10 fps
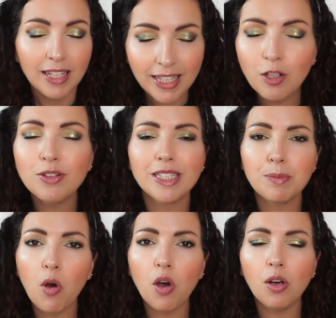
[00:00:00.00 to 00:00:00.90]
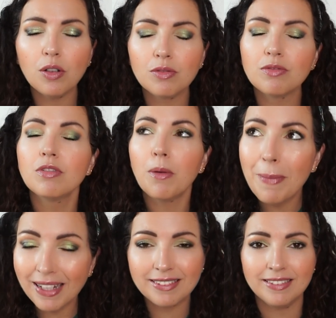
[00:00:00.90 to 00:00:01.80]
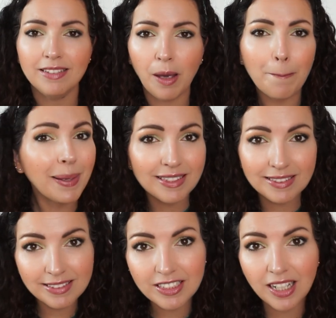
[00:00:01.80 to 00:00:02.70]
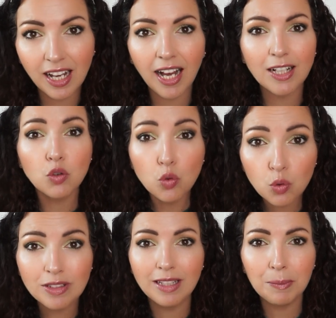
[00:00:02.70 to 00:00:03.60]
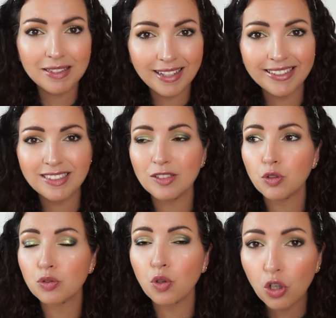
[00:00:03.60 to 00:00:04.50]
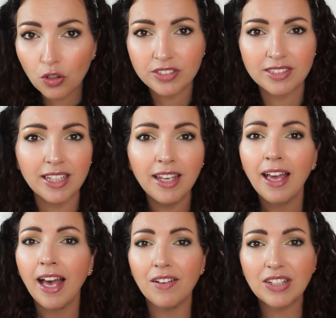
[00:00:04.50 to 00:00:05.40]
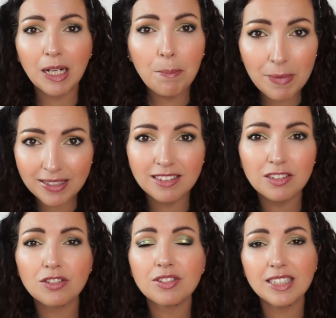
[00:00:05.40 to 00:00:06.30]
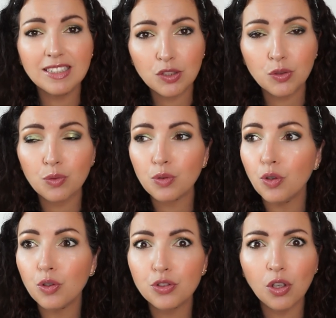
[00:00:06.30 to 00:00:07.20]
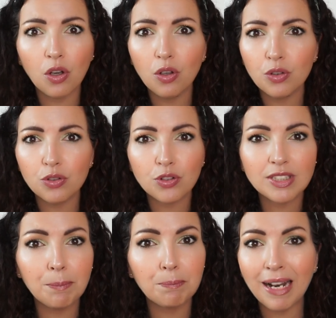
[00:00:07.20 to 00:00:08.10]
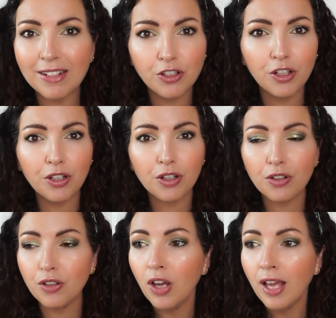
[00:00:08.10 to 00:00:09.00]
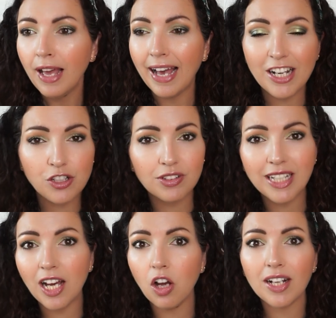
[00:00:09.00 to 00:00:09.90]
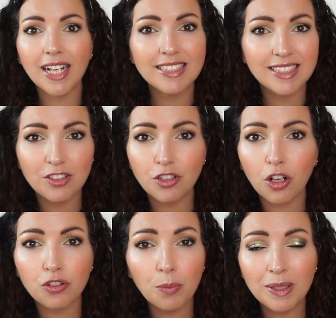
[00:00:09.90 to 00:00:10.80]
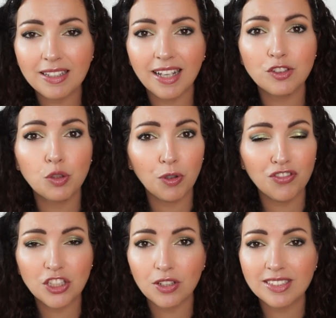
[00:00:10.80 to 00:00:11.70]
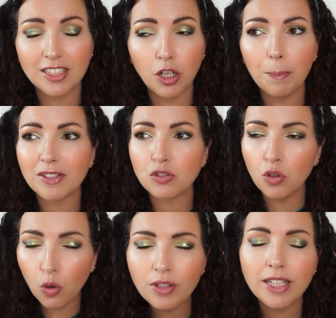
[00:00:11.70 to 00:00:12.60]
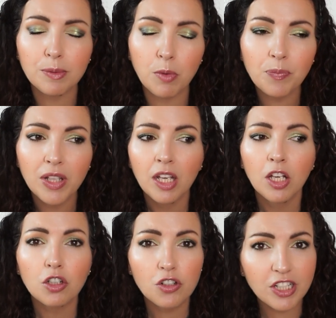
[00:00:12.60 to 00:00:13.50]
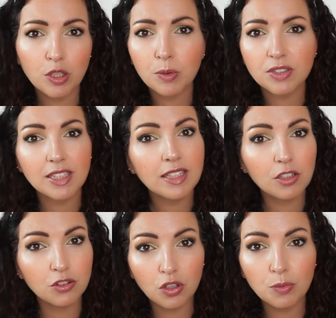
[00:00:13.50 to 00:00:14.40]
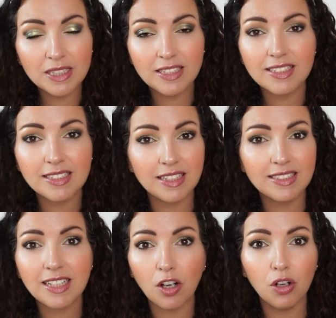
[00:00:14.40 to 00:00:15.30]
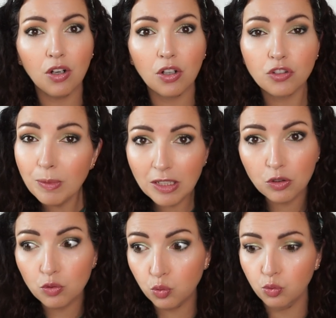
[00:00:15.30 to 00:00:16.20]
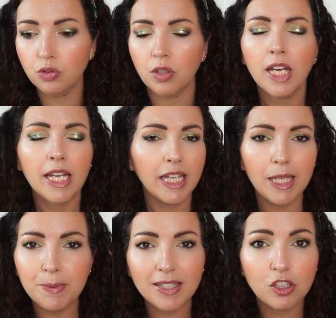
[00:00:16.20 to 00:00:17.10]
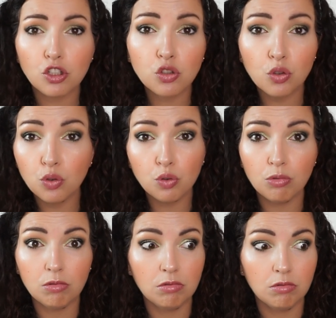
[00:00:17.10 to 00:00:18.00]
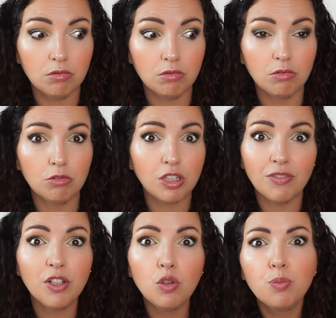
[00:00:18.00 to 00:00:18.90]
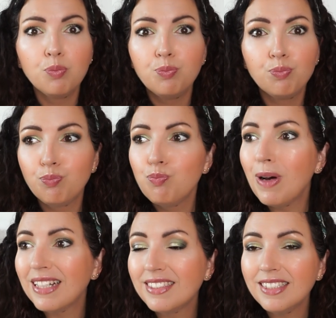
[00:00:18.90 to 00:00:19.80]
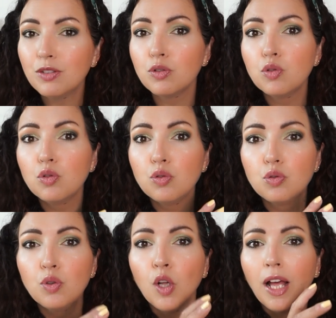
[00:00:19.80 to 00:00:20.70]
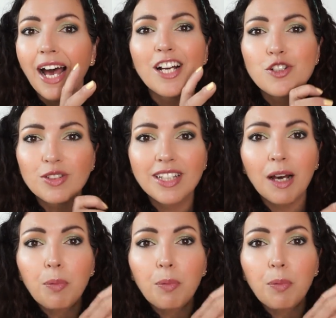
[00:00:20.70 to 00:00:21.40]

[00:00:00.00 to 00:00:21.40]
Et honnêtement, Merci, merci déjà à toutes les maîtresses qui se sont lancées avec les maisons d'édition euh, euh, dans, ces planeurs, euh, agendas, organisateurs de maîtresses, de professeurs des écoles parce que honnêtement, quand j'ai commencé dans le métier, c'est-à-dire en 2012, eh bien je j'avais le basique agenda